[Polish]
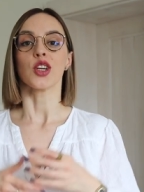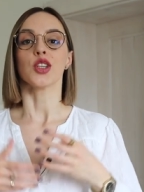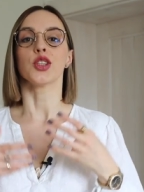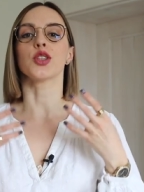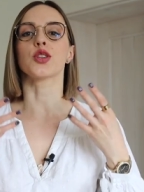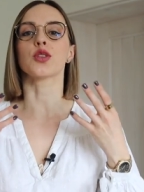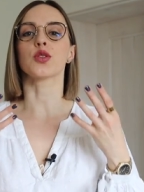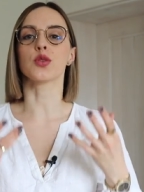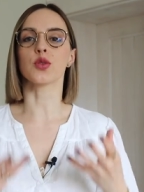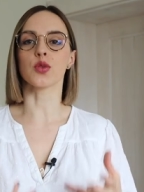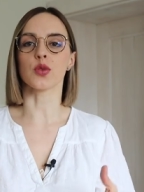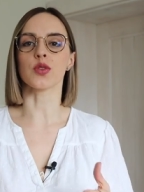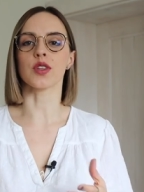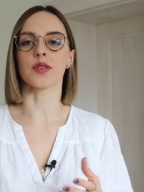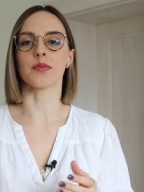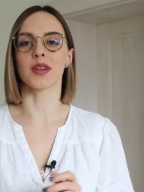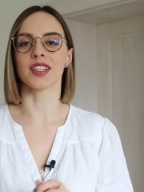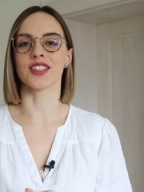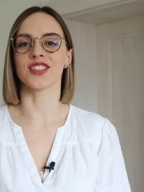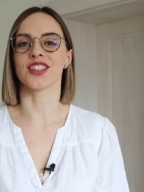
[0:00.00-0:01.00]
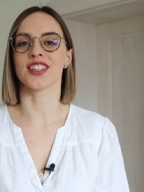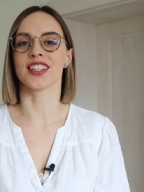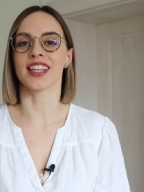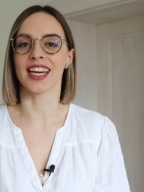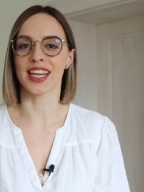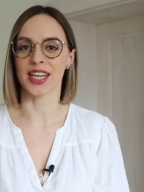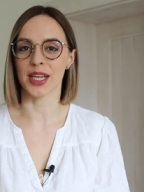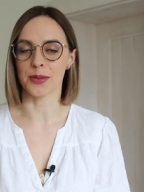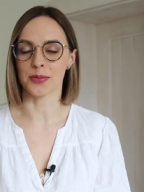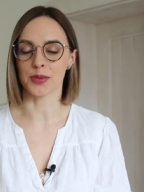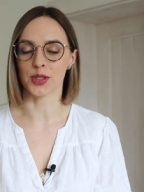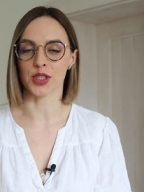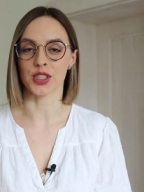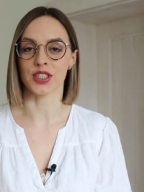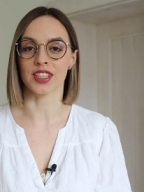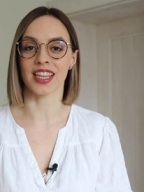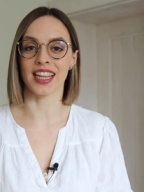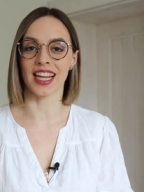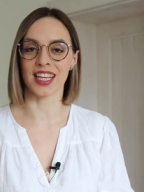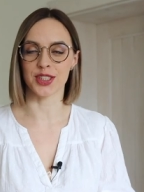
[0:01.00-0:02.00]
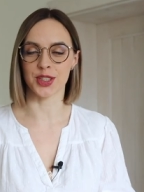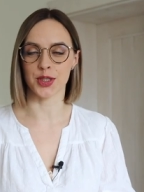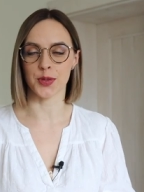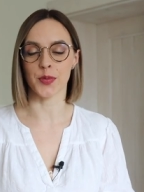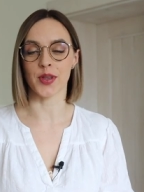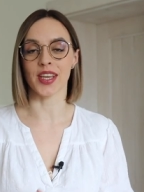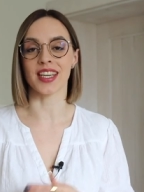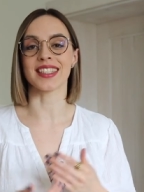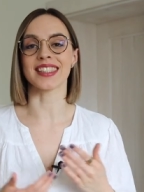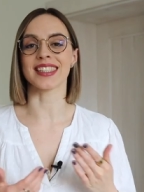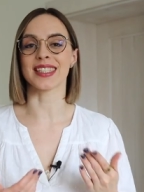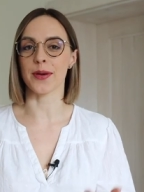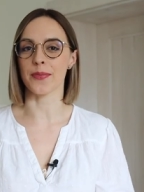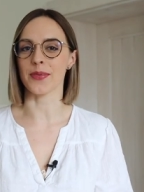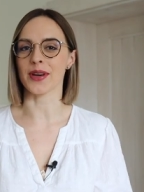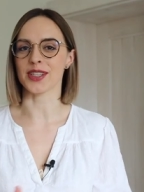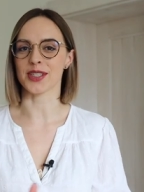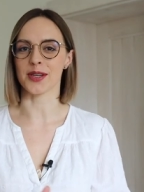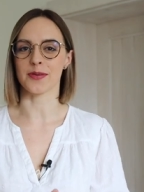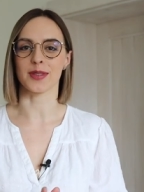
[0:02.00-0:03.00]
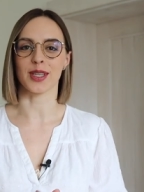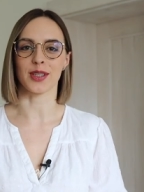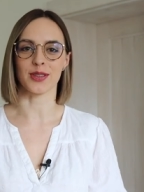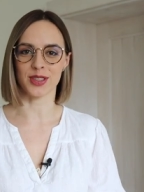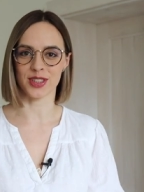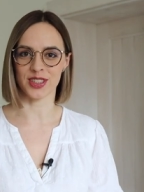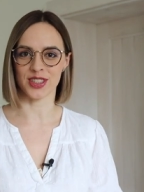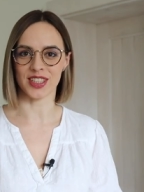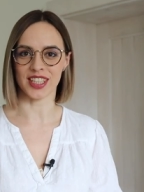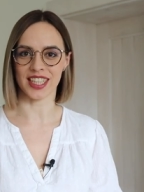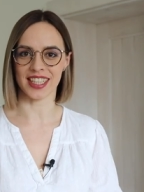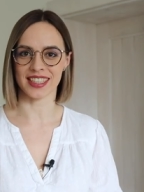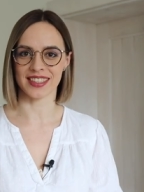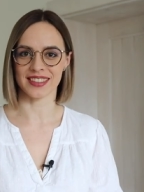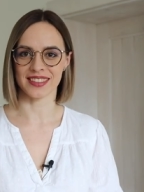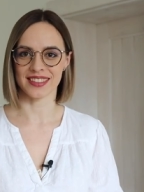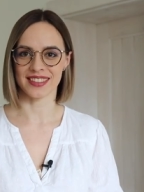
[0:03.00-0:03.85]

i który będzie najlepszy dla Ciebie, zapraszam na odcinek.